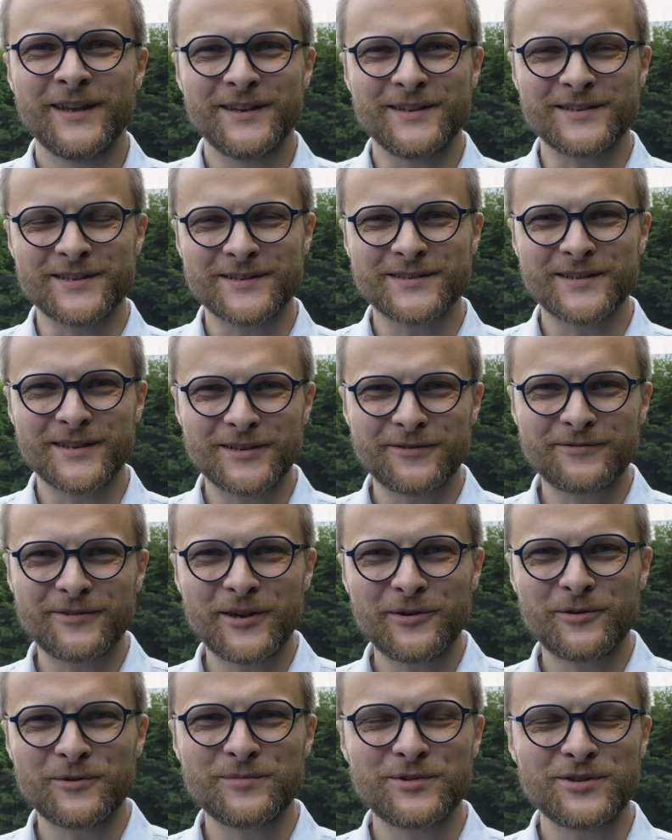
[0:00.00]
I
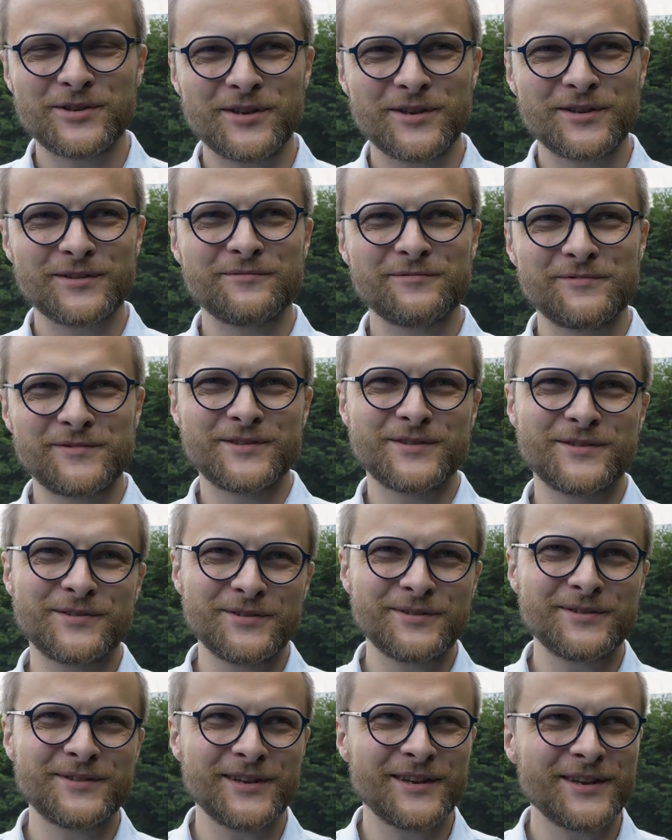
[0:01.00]
zastanawiałem się,
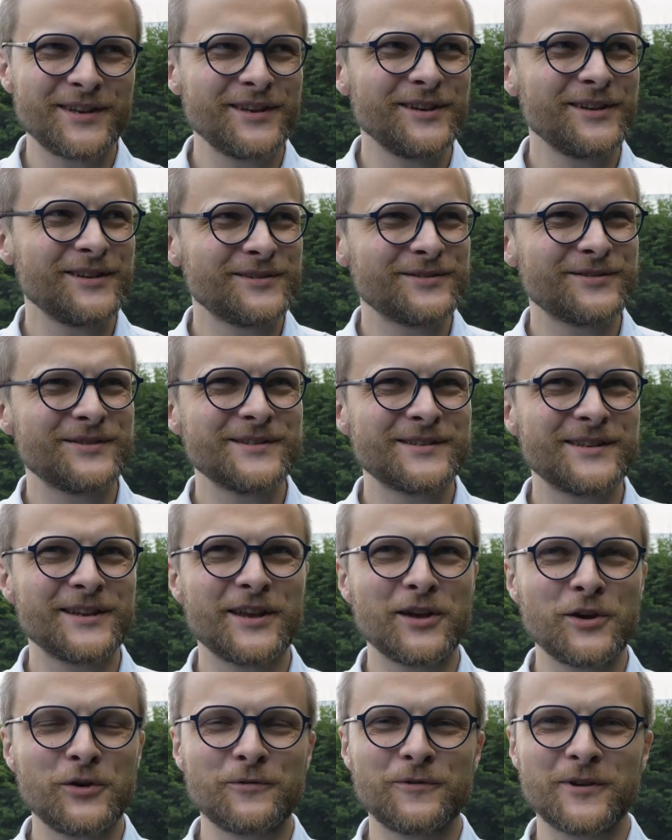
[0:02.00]
co, takie, co jest
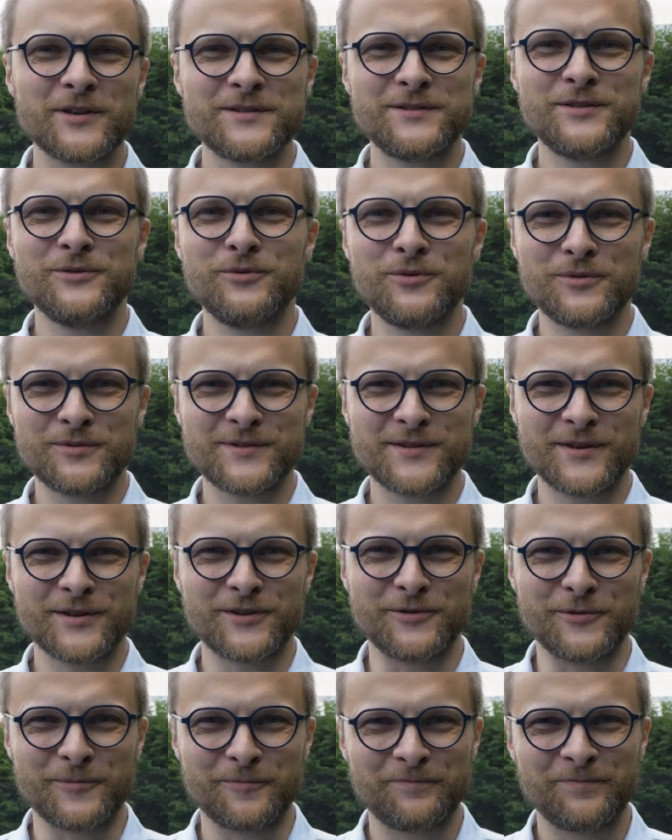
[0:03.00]
takiego
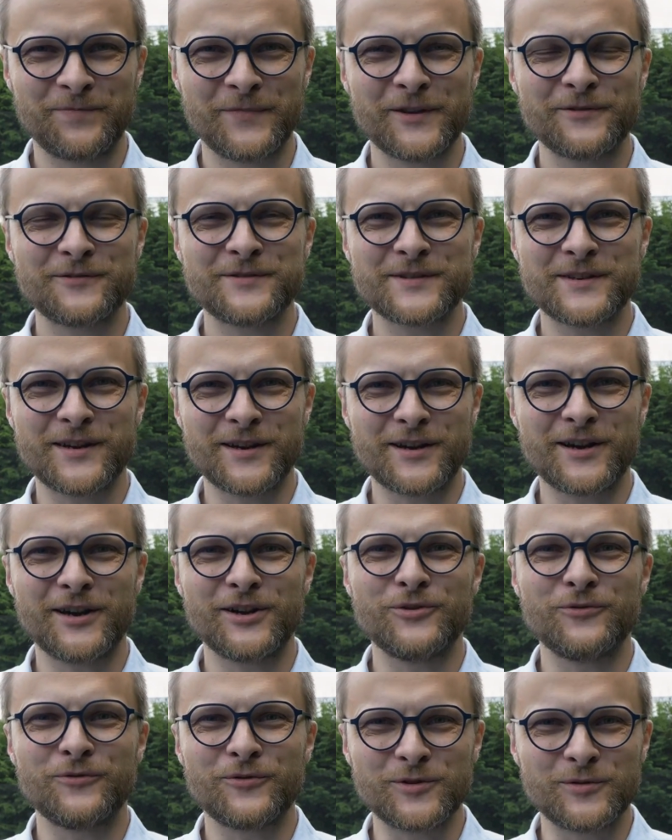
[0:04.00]
fascynującego w
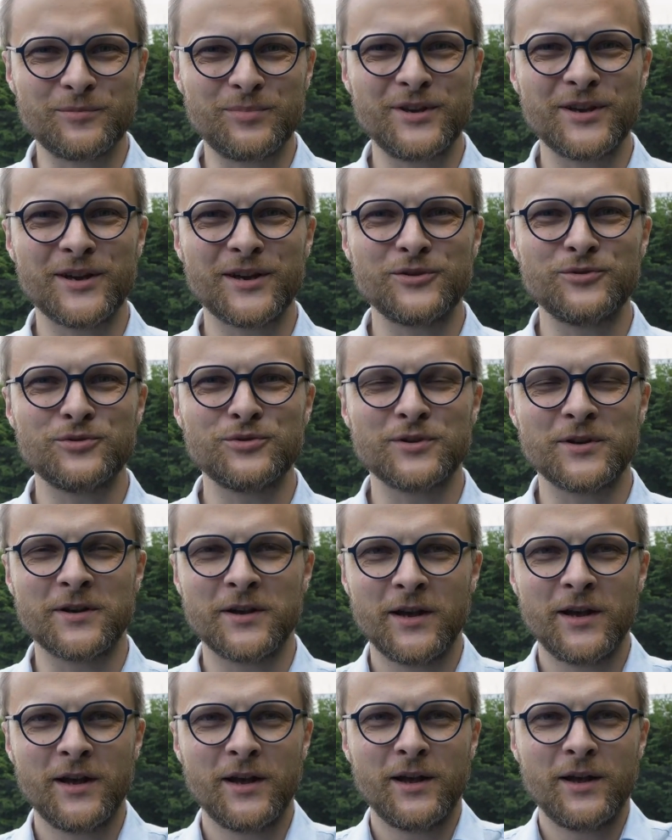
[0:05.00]
skakaniu, w odbijaniu się,
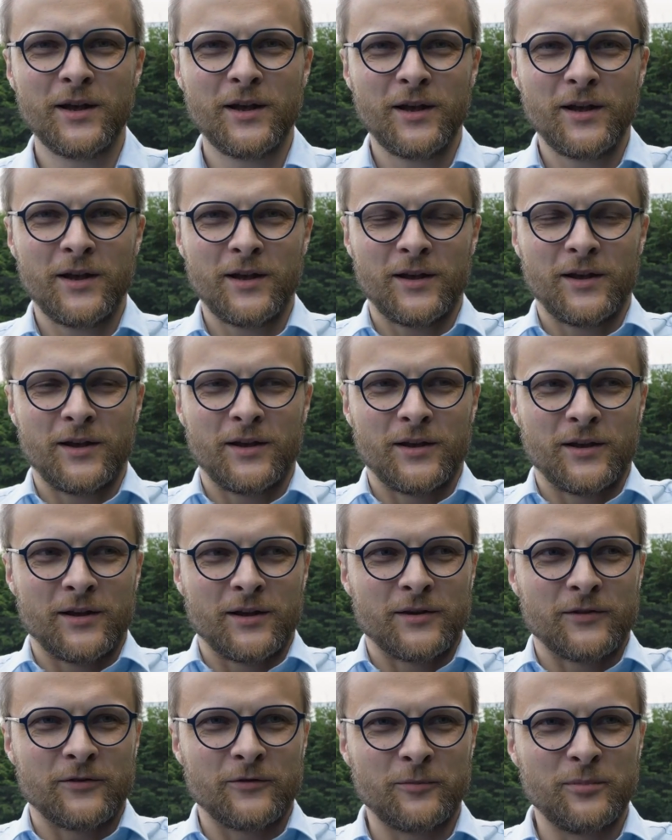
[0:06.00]

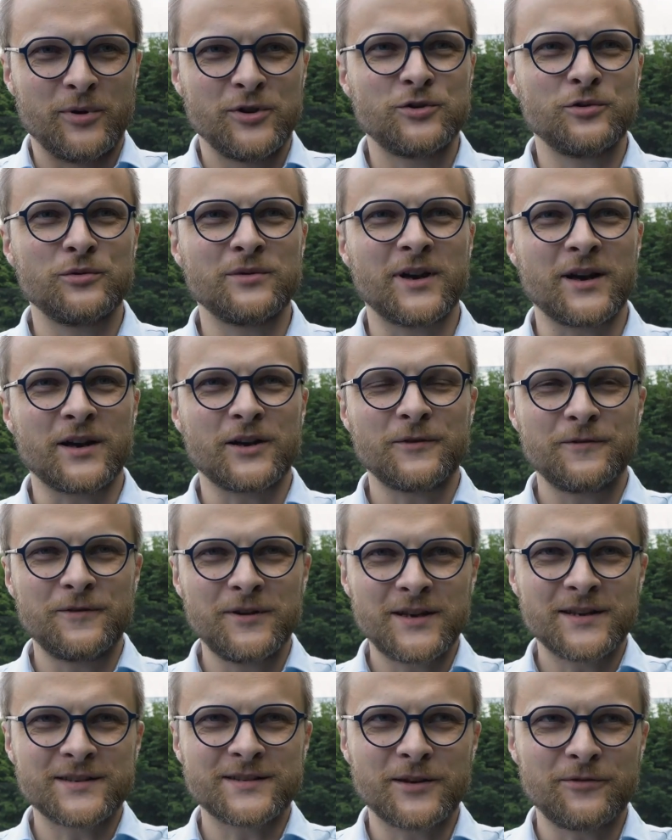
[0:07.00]
w byciu na
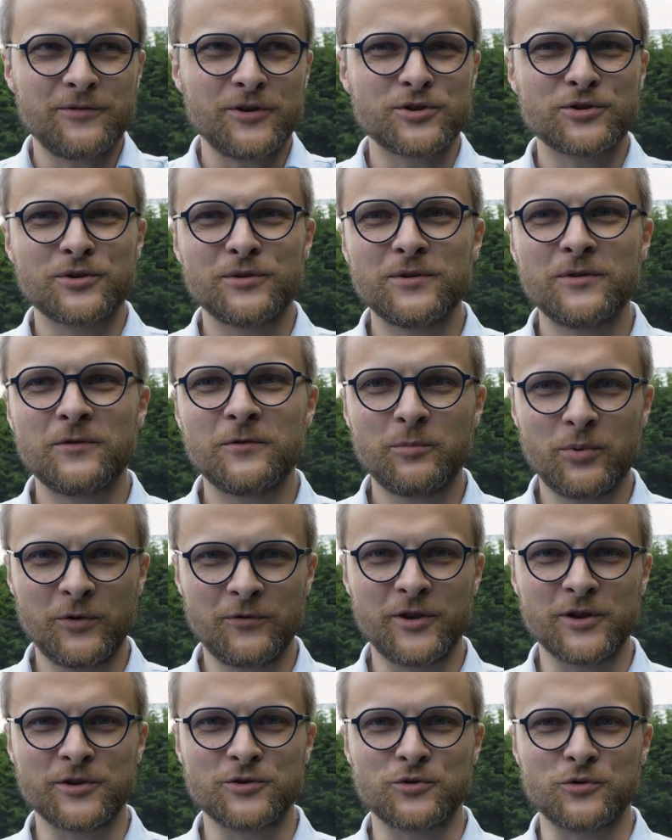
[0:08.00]
chwilę zawieszonym w
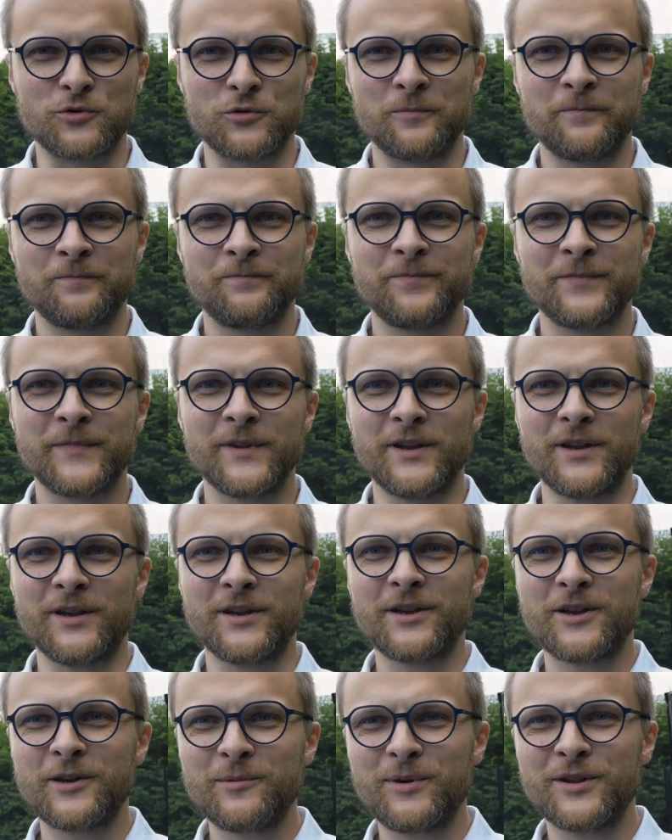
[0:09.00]
powietrzu. I
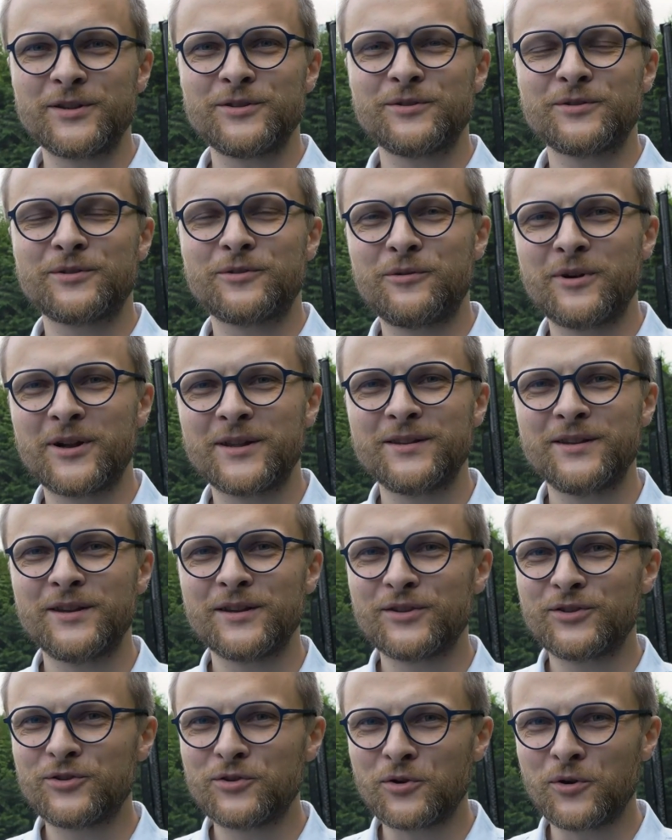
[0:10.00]
chyba
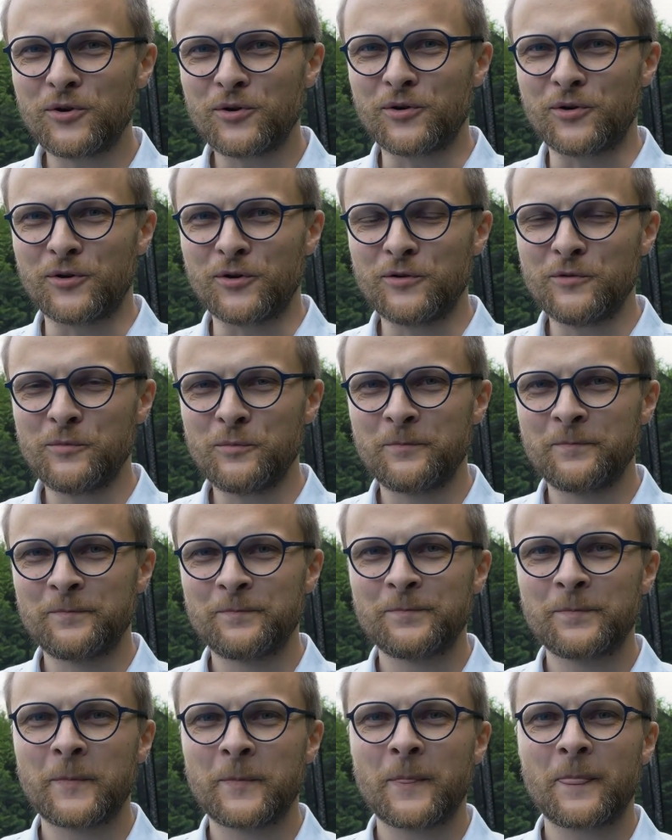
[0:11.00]
dokładnie to,
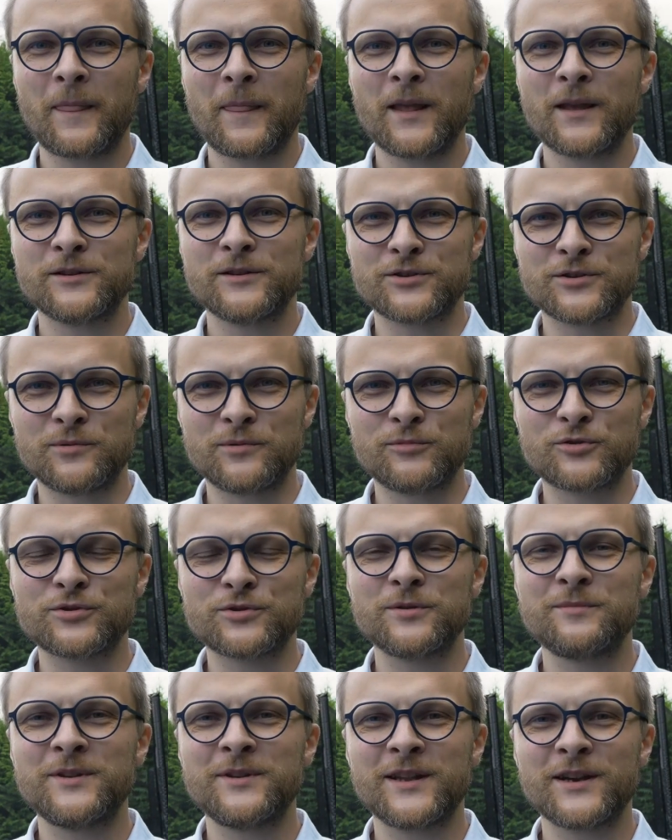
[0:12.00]
że
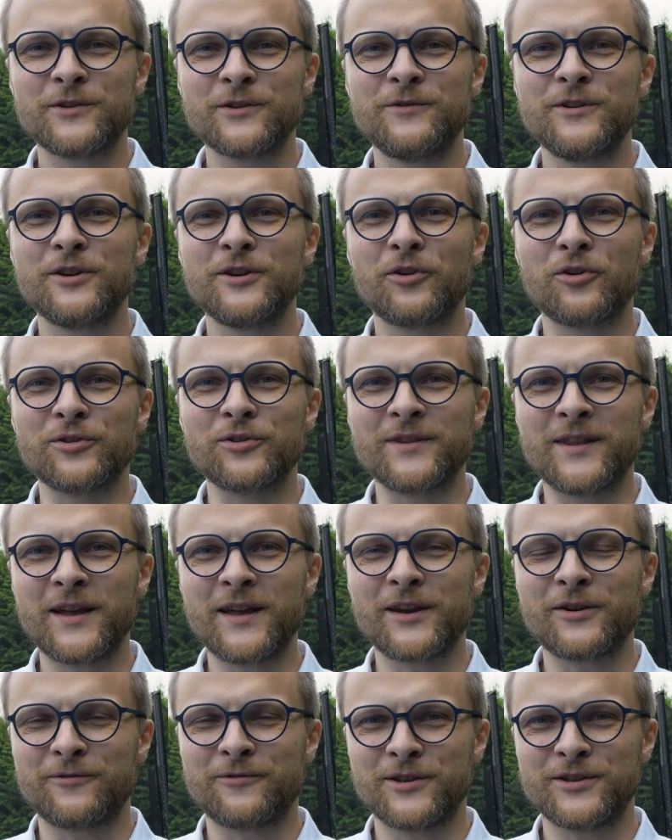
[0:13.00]
możemy na chwilę
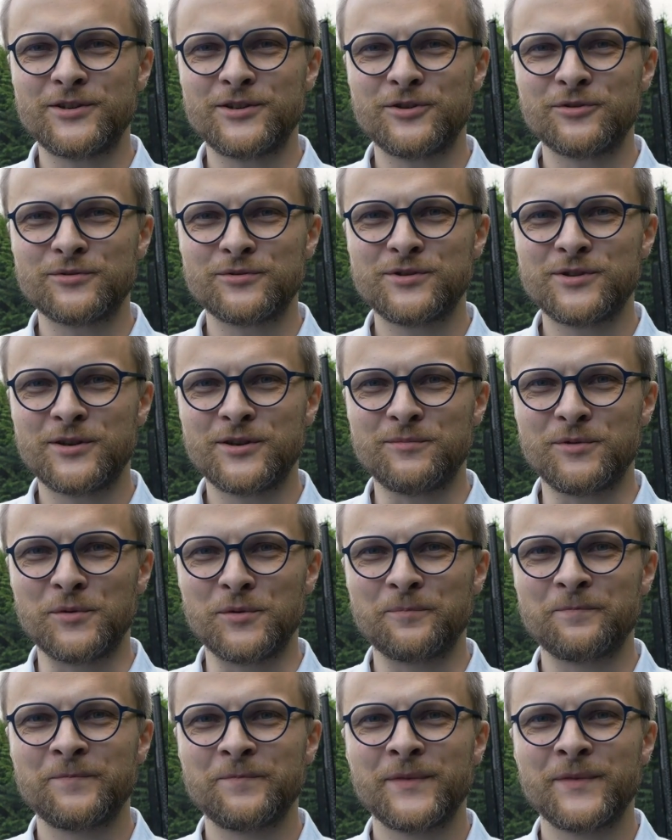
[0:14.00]
oderwać się od ziemi.